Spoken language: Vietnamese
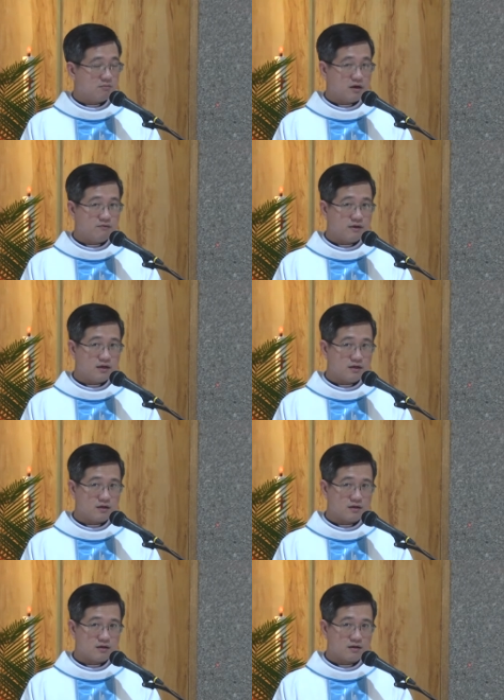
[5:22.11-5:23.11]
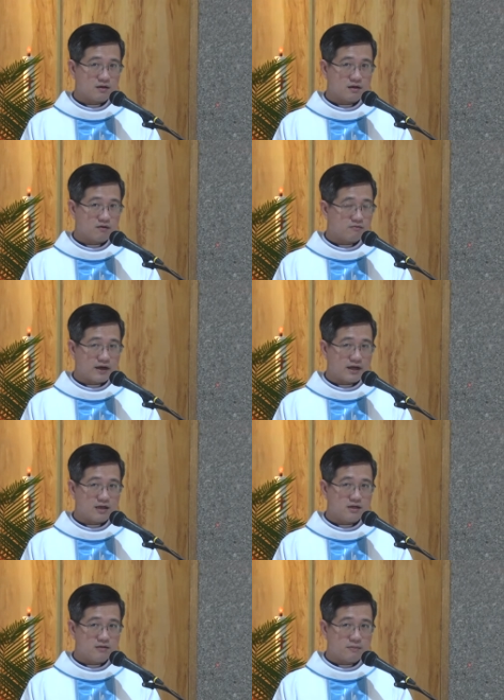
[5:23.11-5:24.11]
Bởi vì không
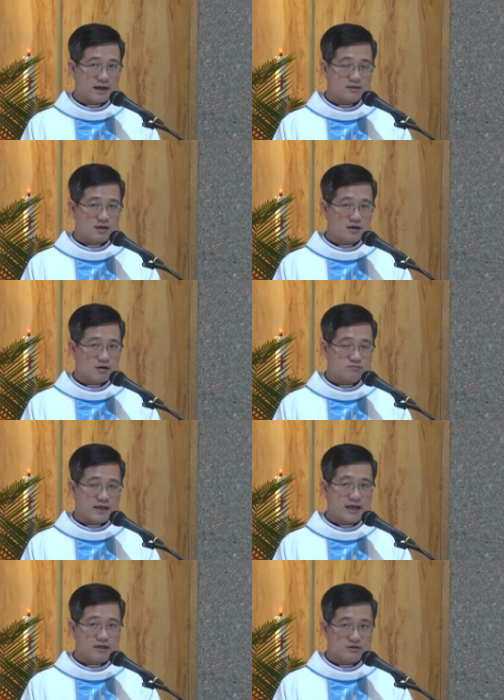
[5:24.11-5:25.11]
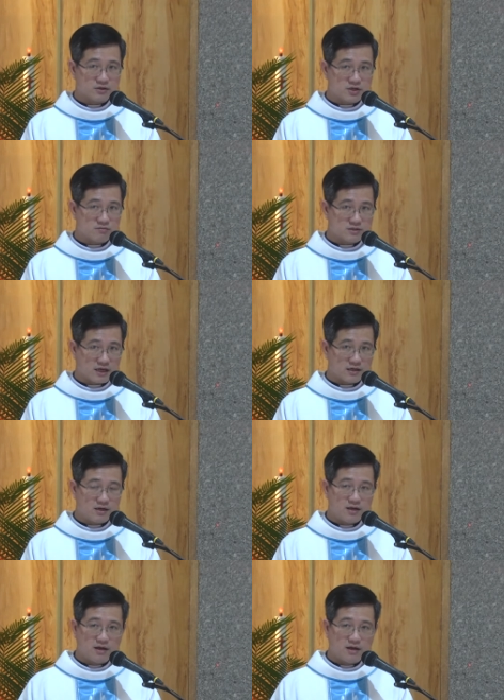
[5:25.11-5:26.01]
phải chính bản thân ông ta được trong sạch,